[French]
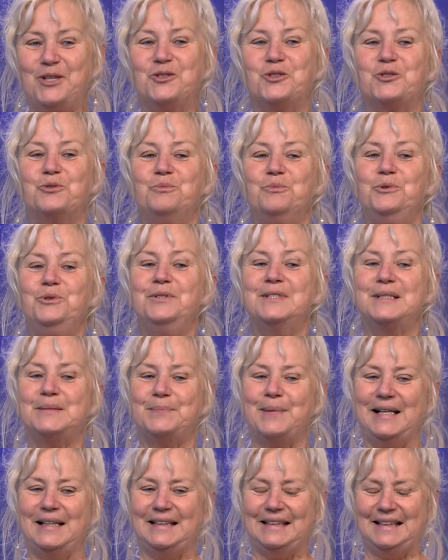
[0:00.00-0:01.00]
d'une
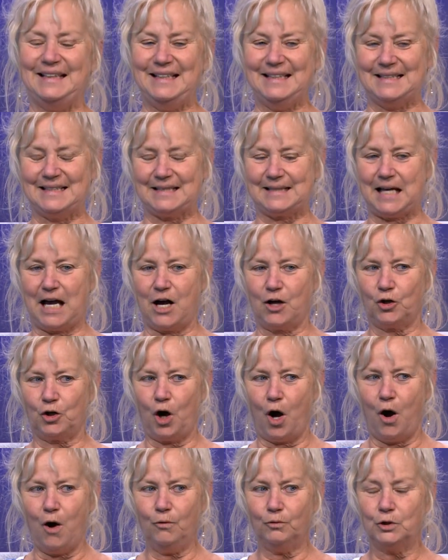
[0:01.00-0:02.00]
municipalité qui se
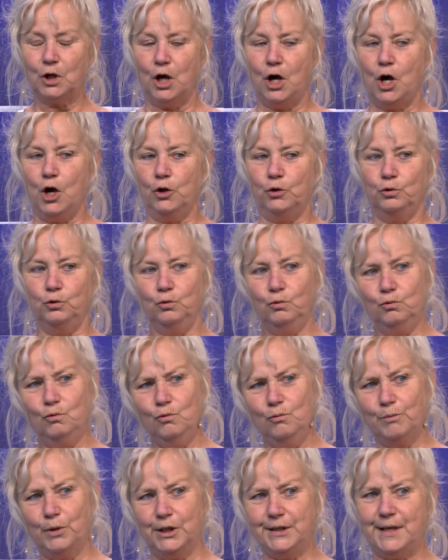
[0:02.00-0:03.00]
rencontrent.
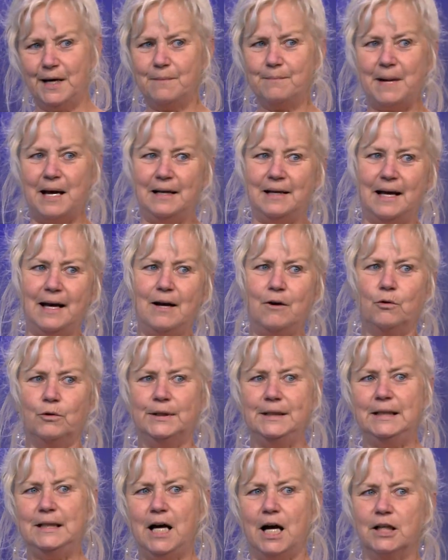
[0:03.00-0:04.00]
Nous, bon an, mal an,
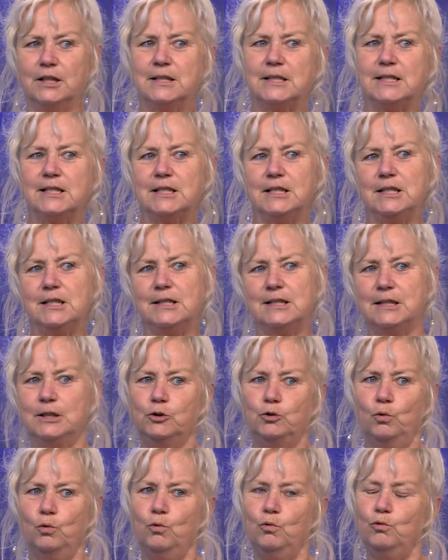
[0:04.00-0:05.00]
on est entre 6 et
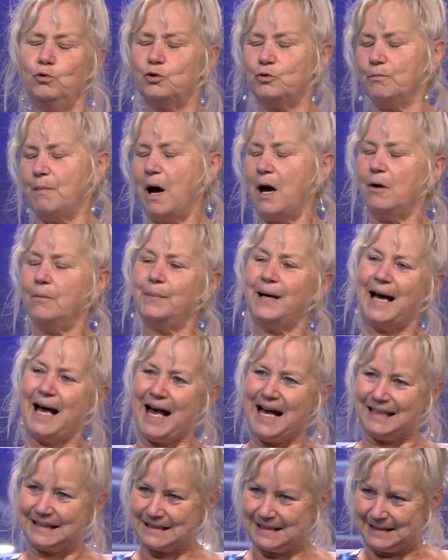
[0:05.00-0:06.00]
12 membres
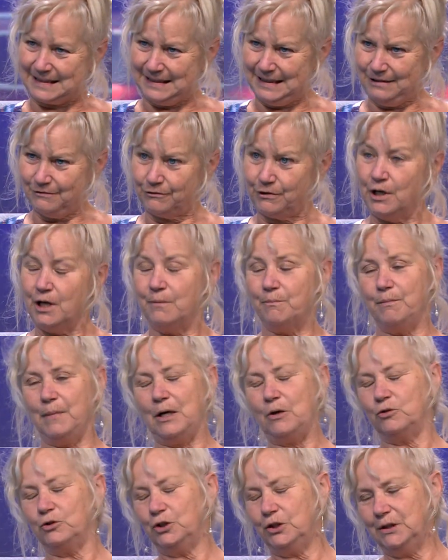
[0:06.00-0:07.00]
actifs,
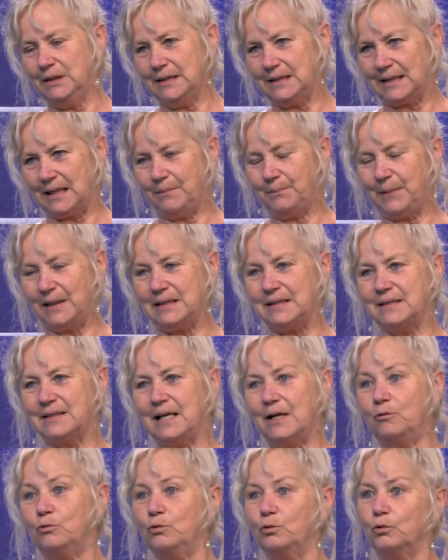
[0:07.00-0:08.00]
mais on a des
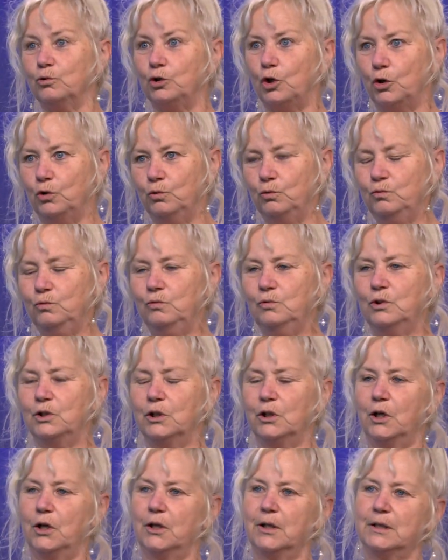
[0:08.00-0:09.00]
sympathisants autour de nous
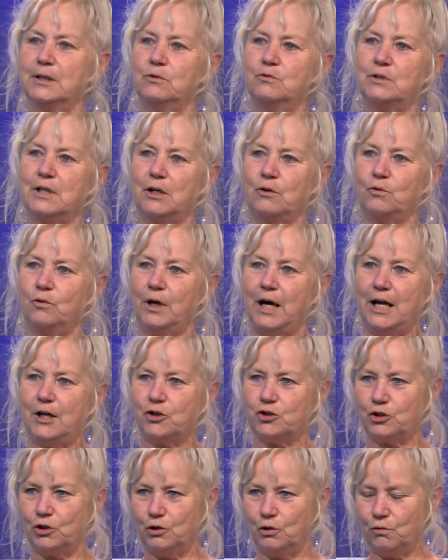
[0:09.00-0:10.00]
là, qui nous
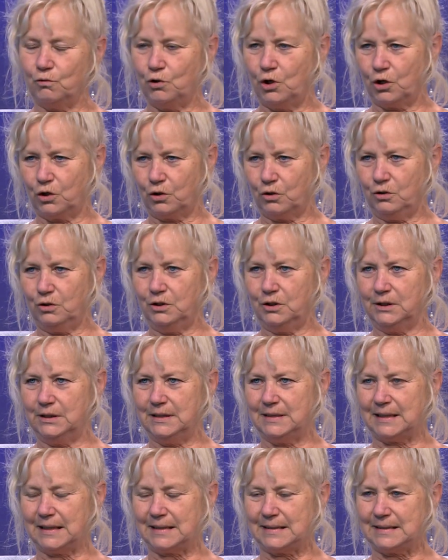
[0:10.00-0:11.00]
encouragent selon le cas,
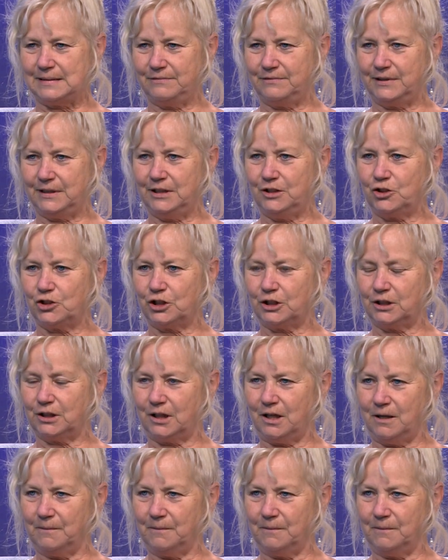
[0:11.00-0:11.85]
des activités, etc.